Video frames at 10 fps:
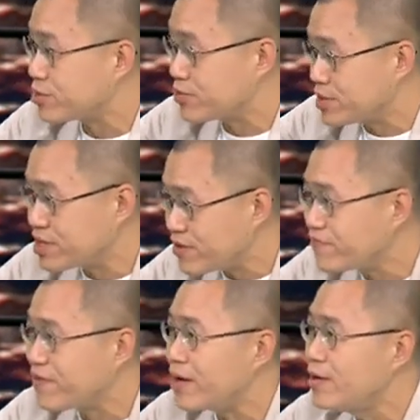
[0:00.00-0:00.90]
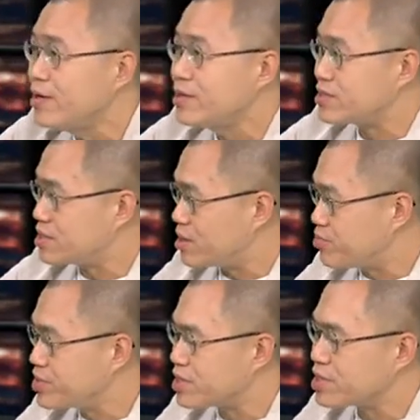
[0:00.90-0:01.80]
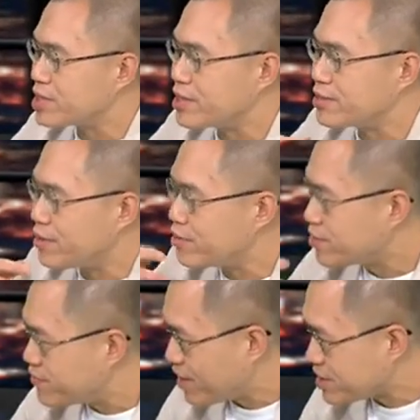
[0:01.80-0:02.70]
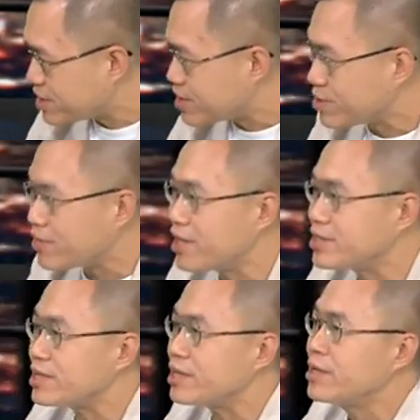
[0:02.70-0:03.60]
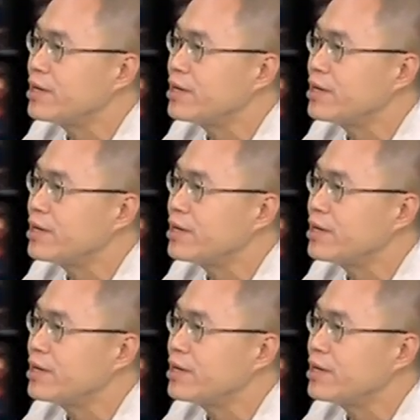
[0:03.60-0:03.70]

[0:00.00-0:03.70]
所谓的侵犯，指的不只是跟儿童发生性关系，